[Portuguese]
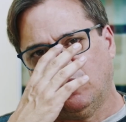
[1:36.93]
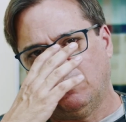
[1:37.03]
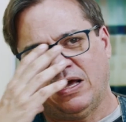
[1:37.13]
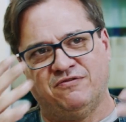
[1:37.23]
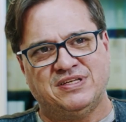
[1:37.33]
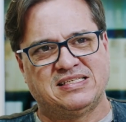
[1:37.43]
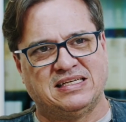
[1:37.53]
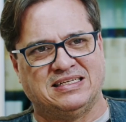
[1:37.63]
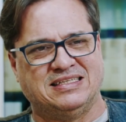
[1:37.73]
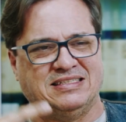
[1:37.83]
uma
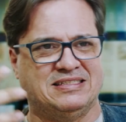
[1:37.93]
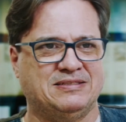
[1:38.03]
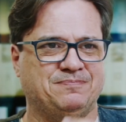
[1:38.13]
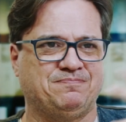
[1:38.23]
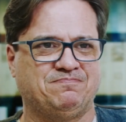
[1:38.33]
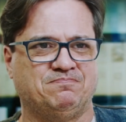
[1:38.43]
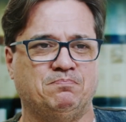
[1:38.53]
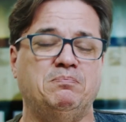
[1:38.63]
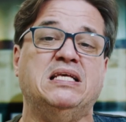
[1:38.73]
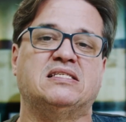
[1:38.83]
revista. Uh,
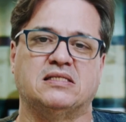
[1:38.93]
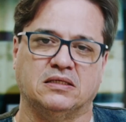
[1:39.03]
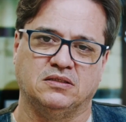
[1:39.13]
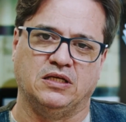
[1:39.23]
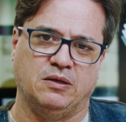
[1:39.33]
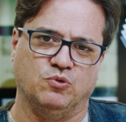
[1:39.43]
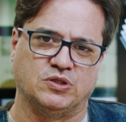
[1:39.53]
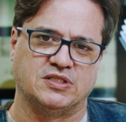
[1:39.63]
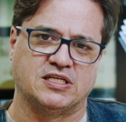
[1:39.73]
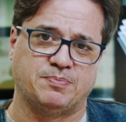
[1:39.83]
mista em
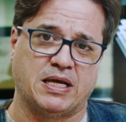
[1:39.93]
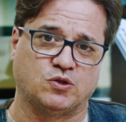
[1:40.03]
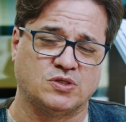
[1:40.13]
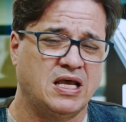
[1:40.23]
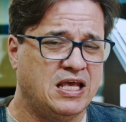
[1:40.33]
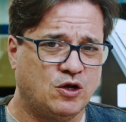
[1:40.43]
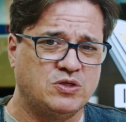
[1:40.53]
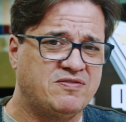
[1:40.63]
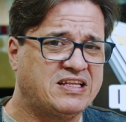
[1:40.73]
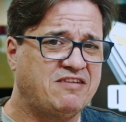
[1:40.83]
muitos aspectos.
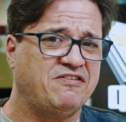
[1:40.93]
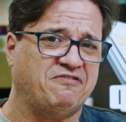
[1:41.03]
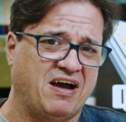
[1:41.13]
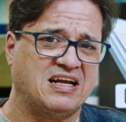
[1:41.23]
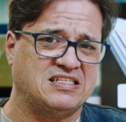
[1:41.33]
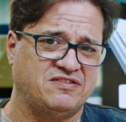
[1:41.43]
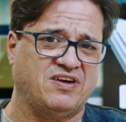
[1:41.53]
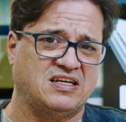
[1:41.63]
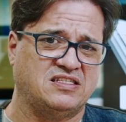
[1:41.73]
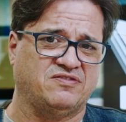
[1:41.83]
Inclusive ela teve várias e
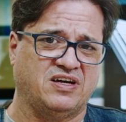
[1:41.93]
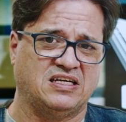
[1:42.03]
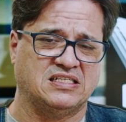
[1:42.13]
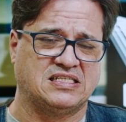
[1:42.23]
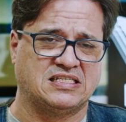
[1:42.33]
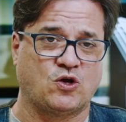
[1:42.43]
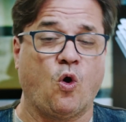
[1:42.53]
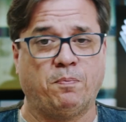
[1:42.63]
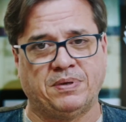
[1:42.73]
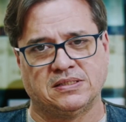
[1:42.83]
várias e várias
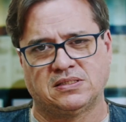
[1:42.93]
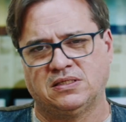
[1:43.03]
cópias